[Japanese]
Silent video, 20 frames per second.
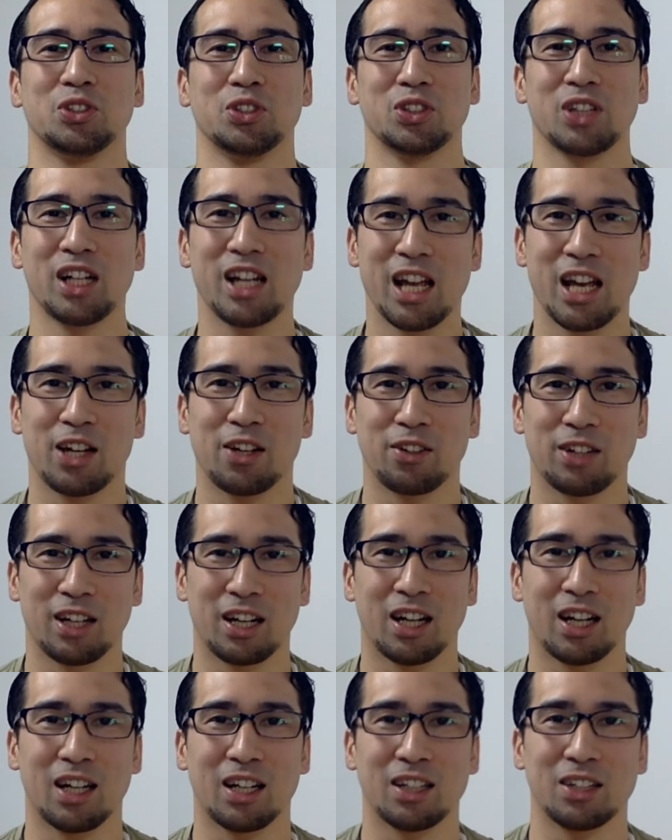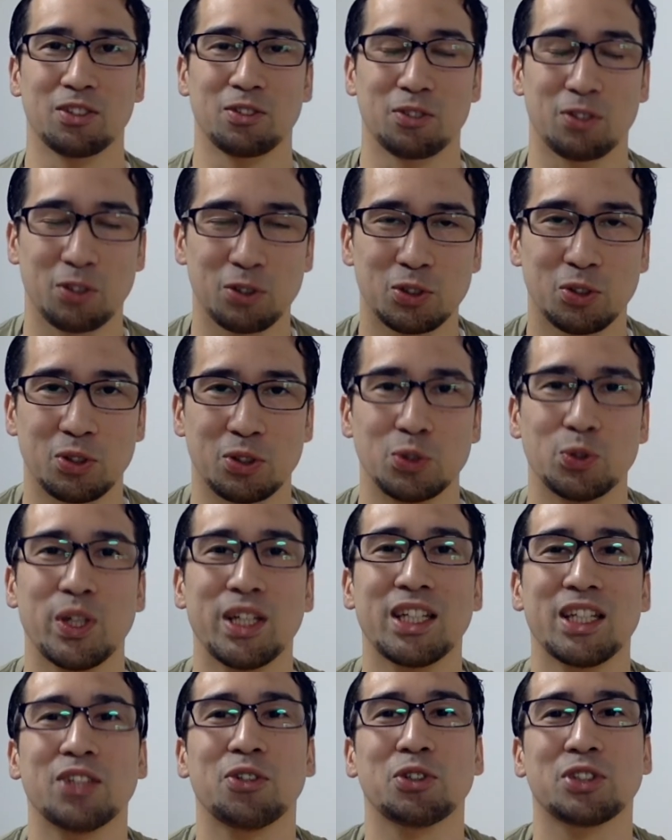入がね、あの本当運
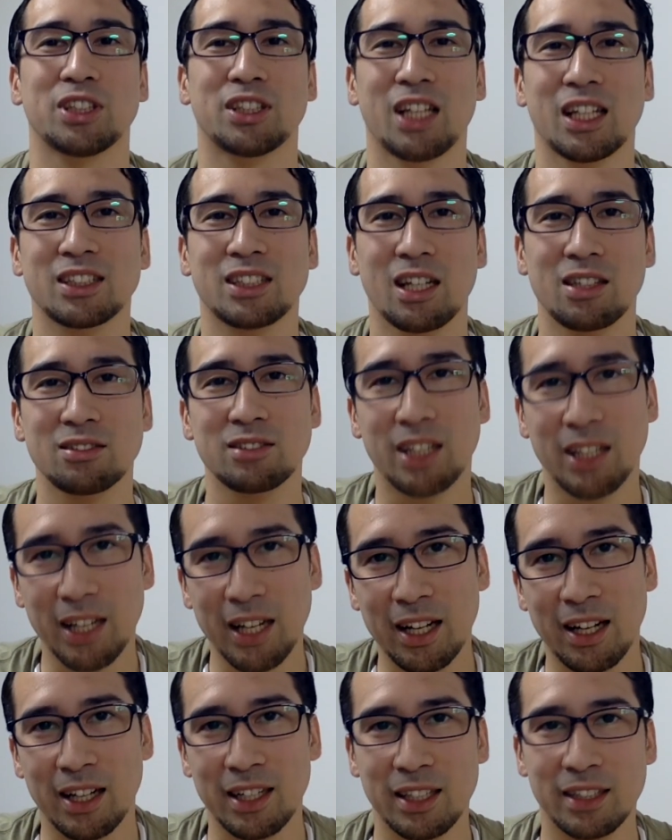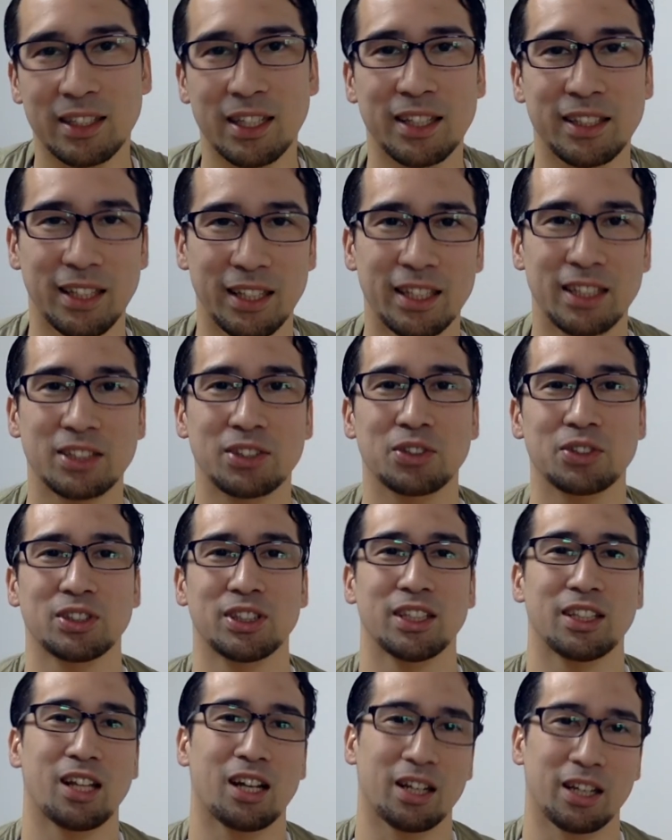営費として助かるんでね、ありがたいんでね、そうし
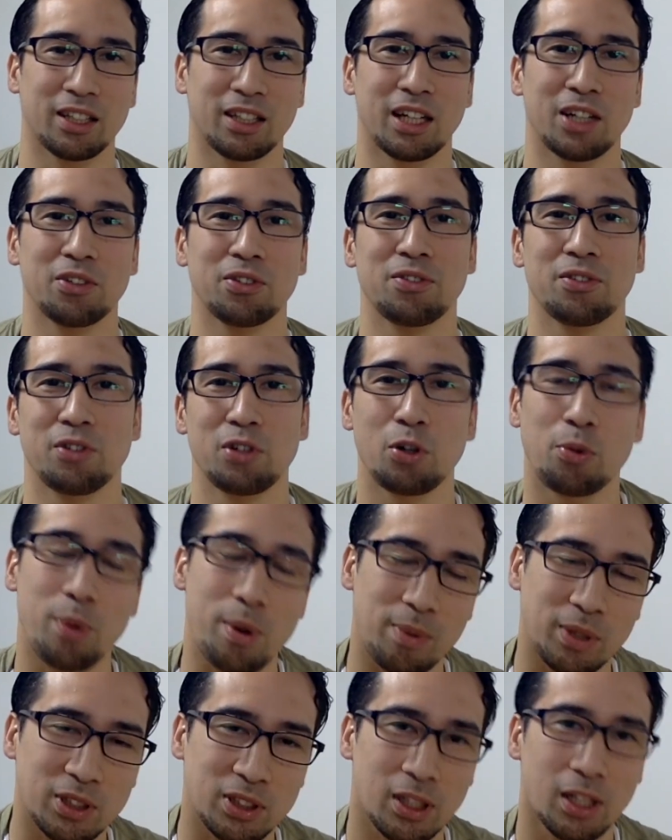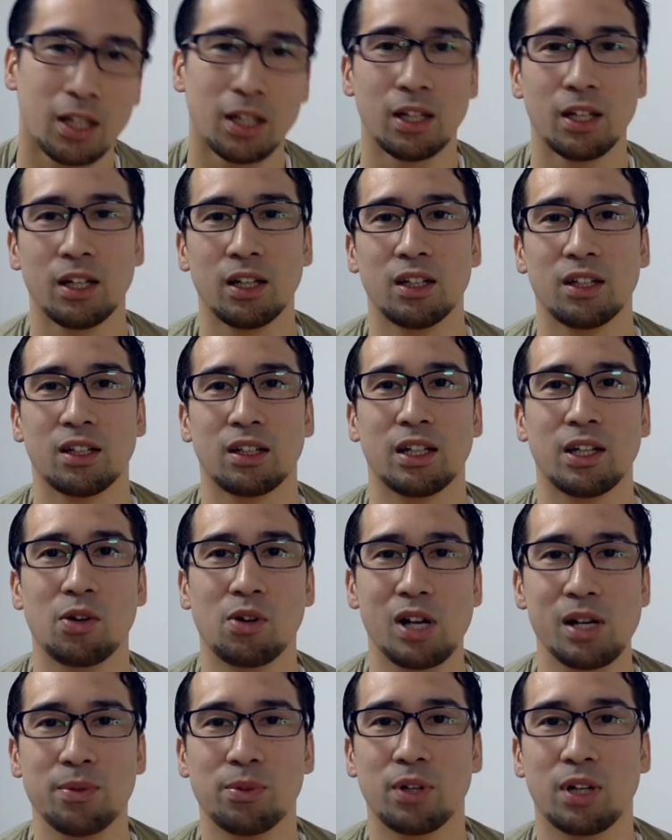ていただけたらというように思います。え
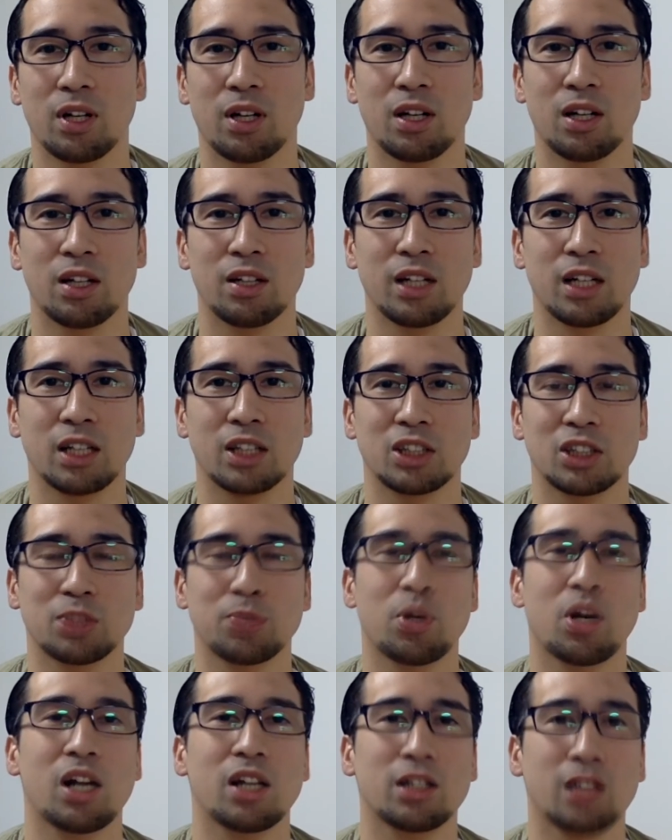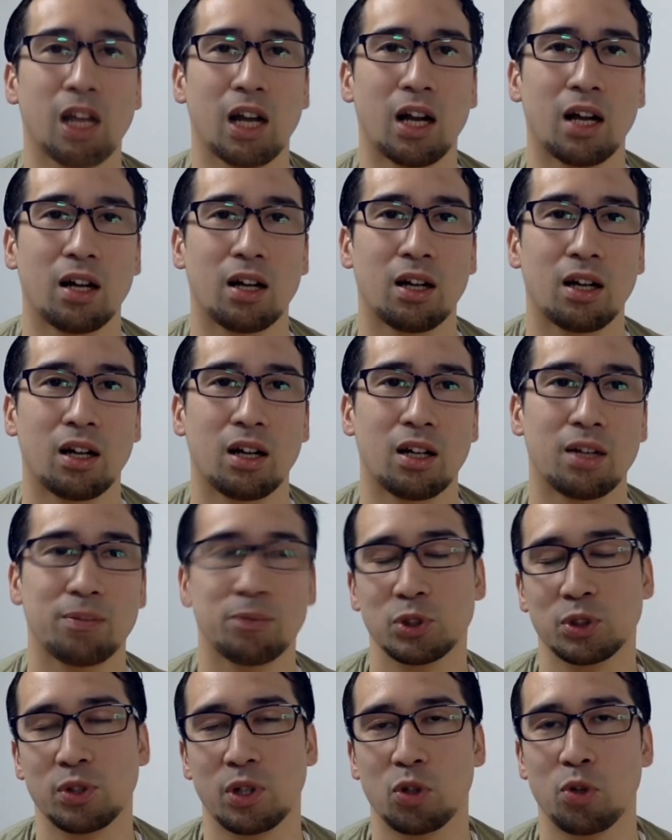他にもなんか質問があったらあ、
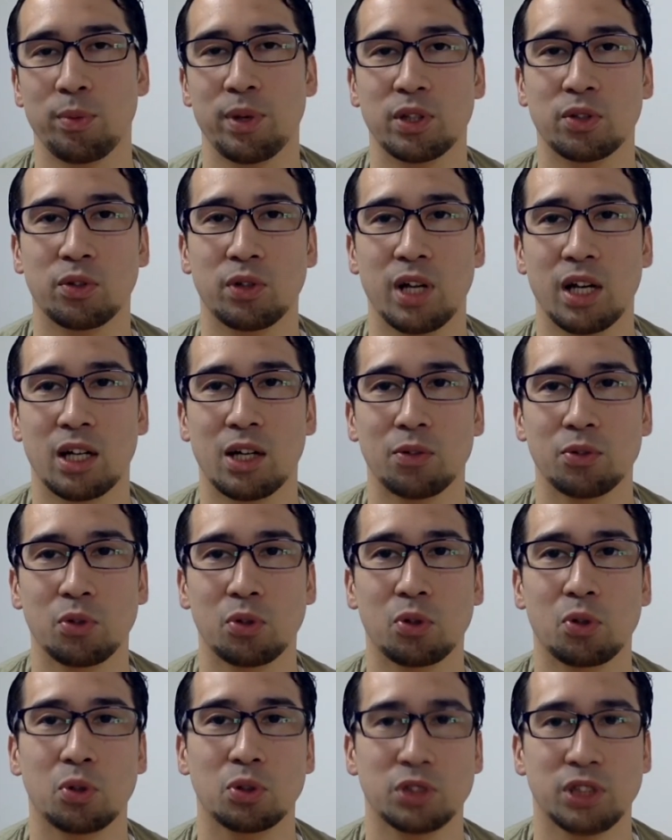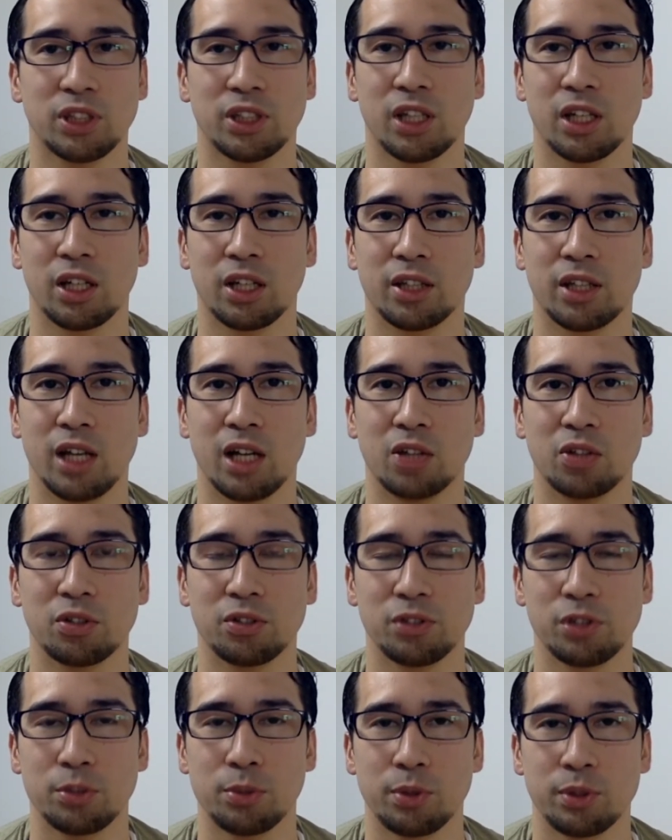もしくはコメントなんかを残していただけたらとい
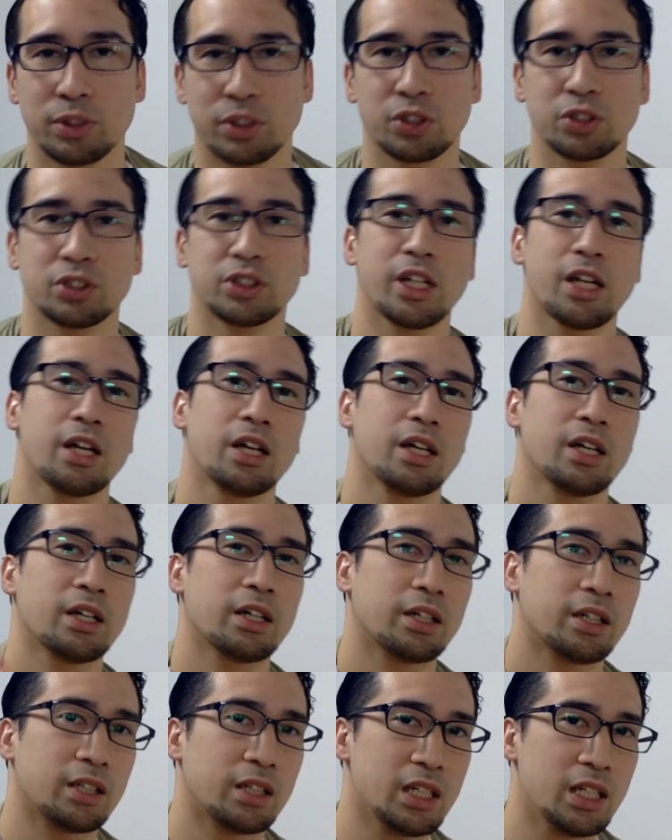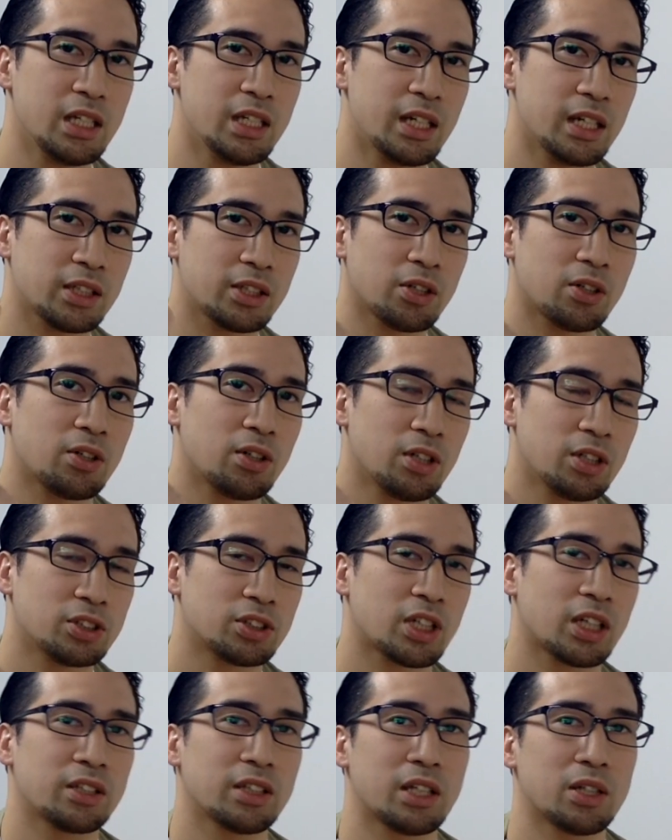うふうに思います。そして、いいねと
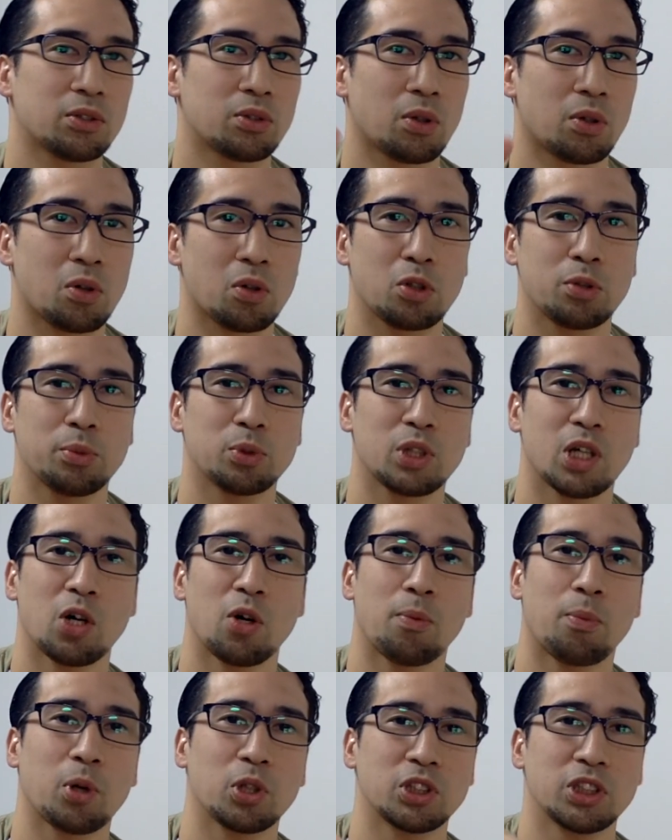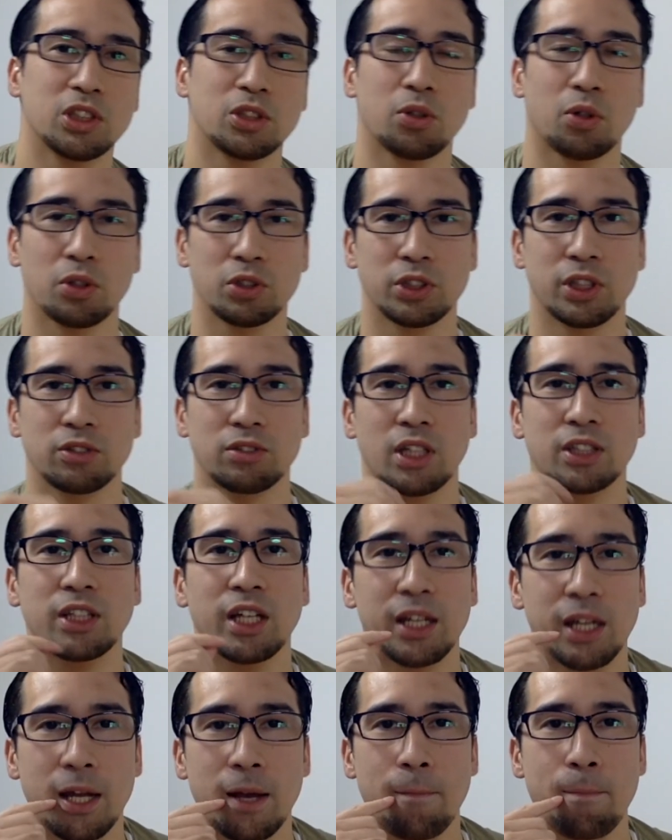チャンネル登録ボタンをポチッと押してくだ
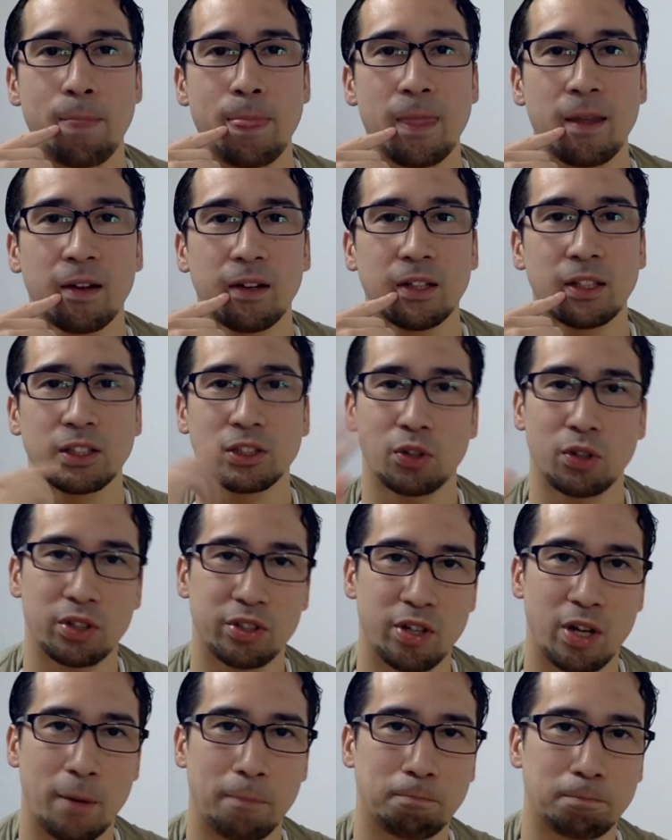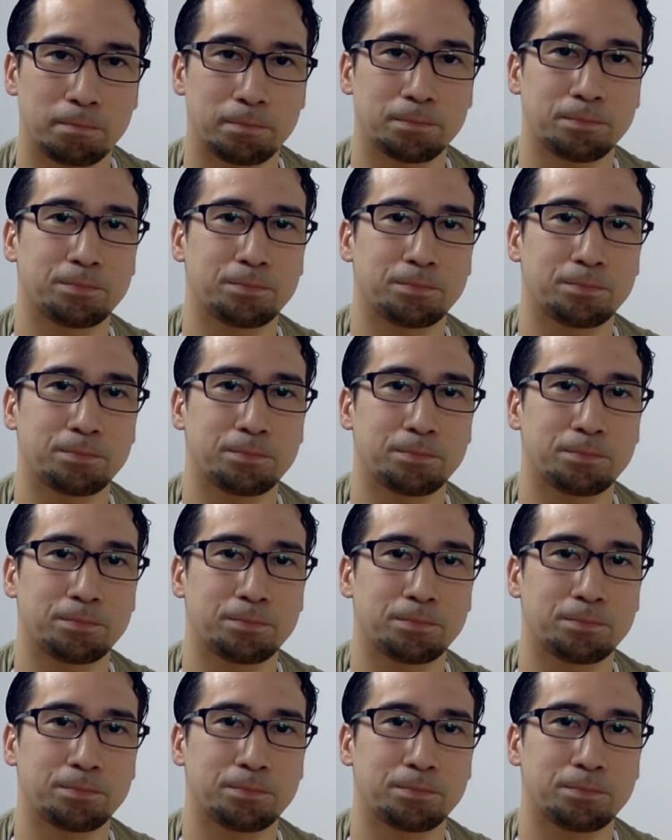さいね。それでは。